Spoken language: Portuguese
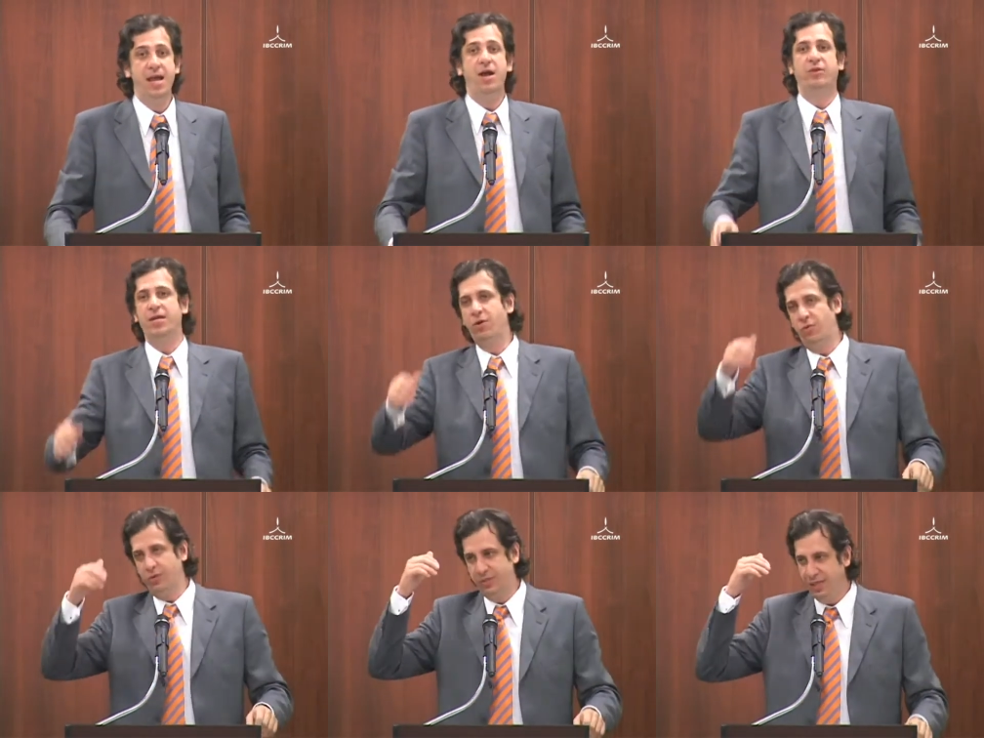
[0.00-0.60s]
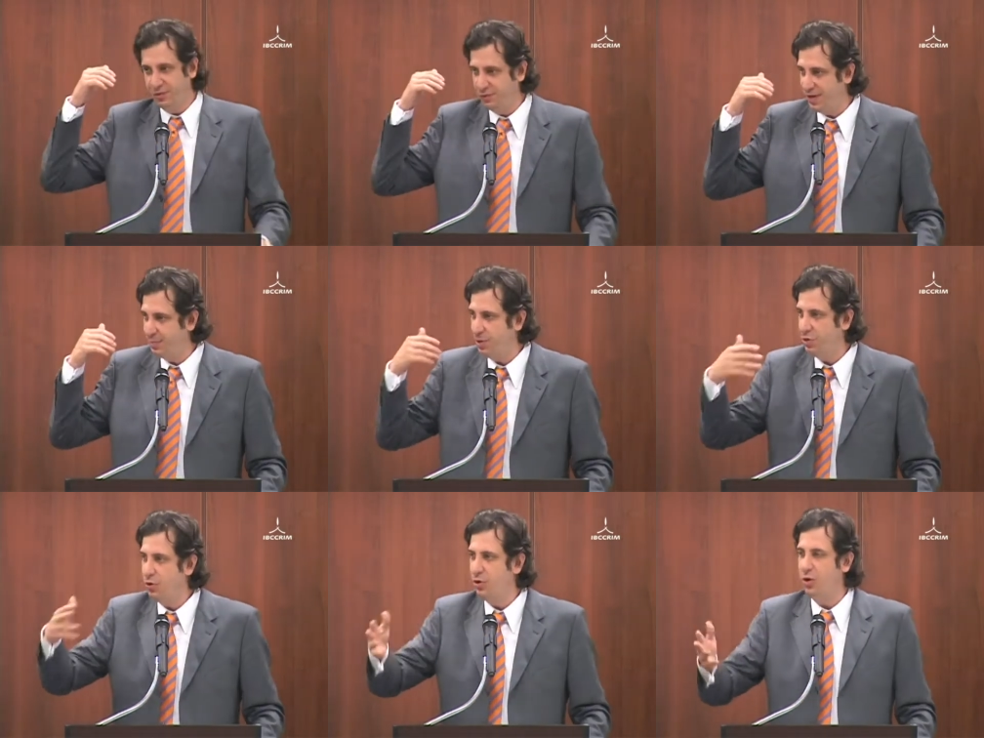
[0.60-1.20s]
Eu tenho conceitos
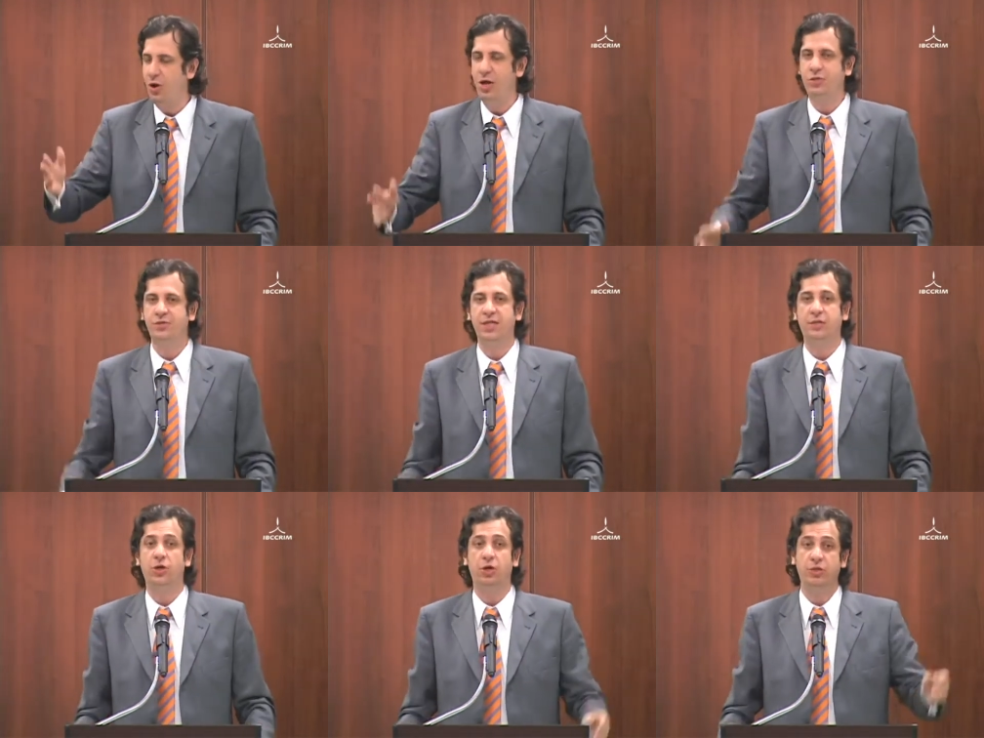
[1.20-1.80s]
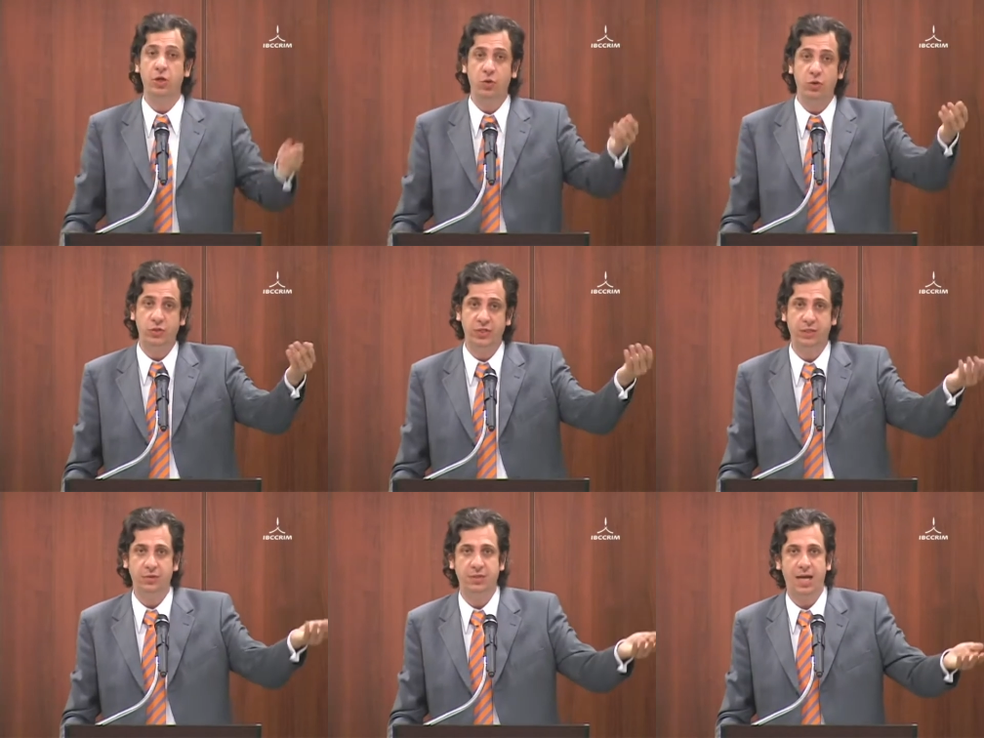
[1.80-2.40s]
farmacológicos da droga, eu tenho o
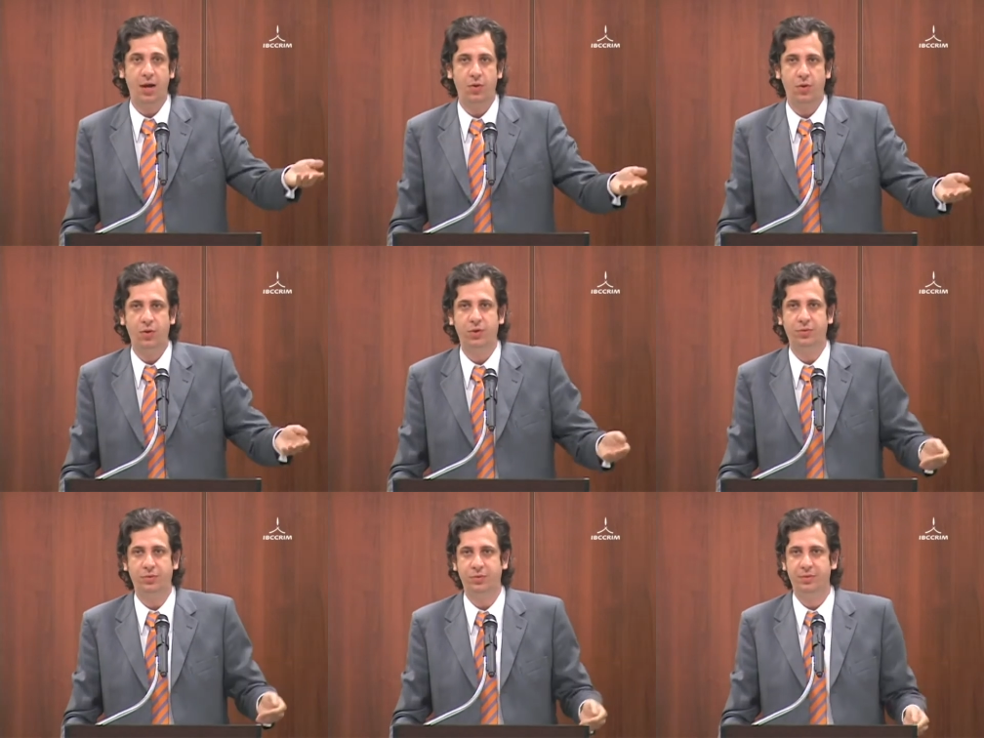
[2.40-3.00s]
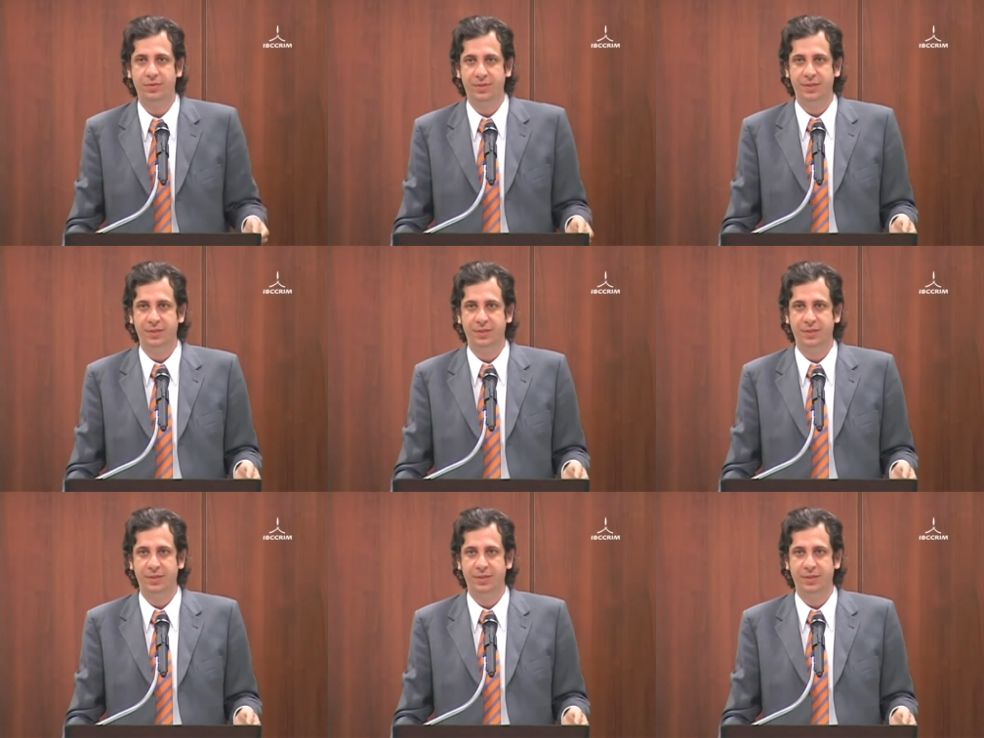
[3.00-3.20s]
conceito da ONU.